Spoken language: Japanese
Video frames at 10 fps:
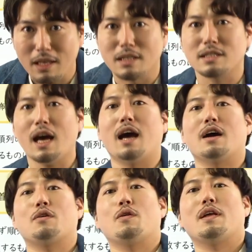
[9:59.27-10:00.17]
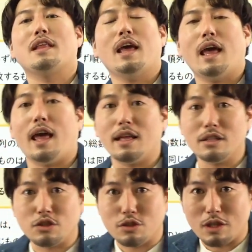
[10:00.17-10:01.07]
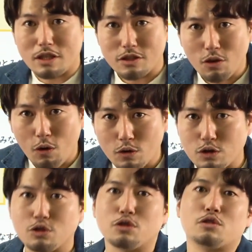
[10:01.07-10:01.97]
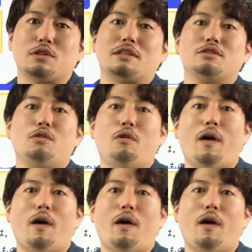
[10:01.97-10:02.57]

さあ、これで円順列と数珠順列のお